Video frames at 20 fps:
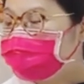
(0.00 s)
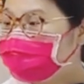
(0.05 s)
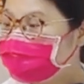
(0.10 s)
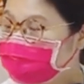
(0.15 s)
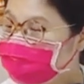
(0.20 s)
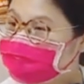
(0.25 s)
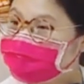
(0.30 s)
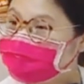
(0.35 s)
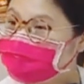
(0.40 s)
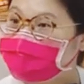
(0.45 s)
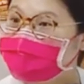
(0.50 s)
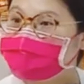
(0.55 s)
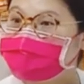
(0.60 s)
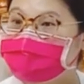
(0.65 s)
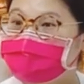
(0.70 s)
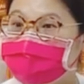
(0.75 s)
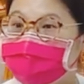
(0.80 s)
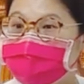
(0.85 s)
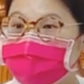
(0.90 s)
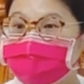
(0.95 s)
有百来万
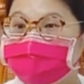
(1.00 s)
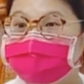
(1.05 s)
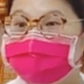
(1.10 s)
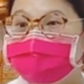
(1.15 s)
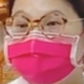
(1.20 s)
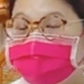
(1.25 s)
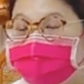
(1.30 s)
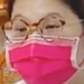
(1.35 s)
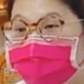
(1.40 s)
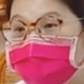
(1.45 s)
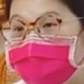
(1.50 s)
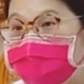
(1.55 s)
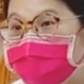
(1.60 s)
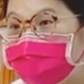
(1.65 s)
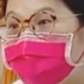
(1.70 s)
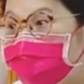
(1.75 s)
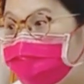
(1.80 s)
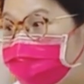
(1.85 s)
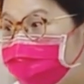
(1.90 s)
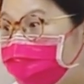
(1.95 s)
可以花，我都很
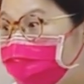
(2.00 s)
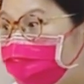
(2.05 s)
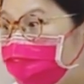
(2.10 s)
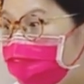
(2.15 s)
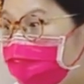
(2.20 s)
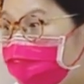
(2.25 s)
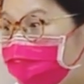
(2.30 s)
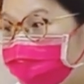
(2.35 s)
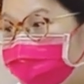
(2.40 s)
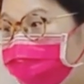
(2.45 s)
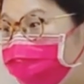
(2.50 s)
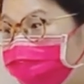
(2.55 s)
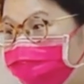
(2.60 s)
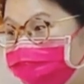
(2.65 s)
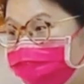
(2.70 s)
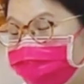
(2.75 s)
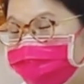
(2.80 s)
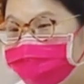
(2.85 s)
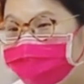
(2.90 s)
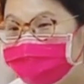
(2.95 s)
我都很惊讶。
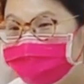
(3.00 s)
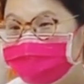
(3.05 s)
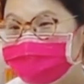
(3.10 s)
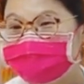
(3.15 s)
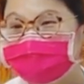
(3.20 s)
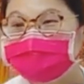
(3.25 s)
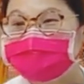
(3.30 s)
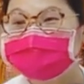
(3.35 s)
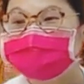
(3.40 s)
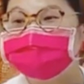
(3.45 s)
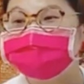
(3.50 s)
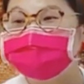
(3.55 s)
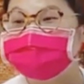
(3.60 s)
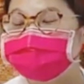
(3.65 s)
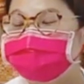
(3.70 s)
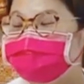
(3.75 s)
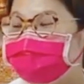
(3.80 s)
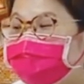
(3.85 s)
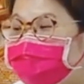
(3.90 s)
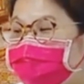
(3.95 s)
如果
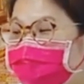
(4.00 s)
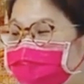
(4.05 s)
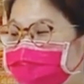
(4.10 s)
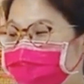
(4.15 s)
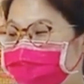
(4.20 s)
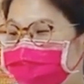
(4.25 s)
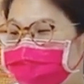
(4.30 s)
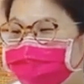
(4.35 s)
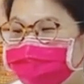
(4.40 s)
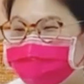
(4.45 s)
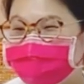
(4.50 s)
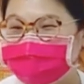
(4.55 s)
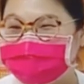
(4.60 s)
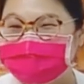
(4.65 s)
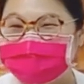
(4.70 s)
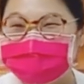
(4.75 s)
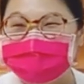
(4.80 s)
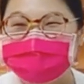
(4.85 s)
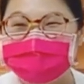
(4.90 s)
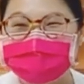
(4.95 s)
我有百来万可以
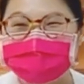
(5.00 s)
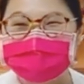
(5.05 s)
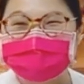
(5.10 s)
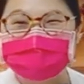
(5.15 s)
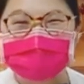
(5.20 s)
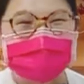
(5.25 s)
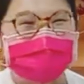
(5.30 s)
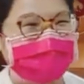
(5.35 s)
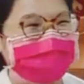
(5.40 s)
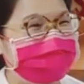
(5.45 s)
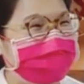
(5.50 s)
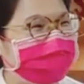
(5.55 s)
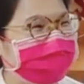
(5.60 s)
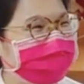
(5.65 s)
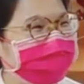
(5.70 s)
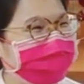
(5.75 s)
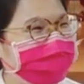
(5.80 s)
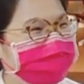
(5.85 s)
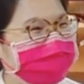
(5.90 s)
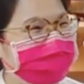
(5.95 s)
花，我我绝对不
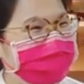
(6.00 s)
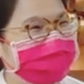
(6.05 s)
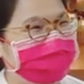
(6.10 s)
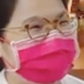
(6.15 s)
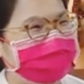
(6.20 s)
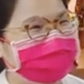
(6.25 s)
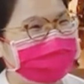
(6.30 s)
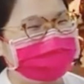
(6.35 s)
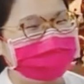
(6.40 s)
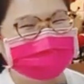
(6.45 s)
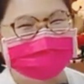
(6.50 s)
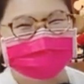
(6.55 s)
这么花，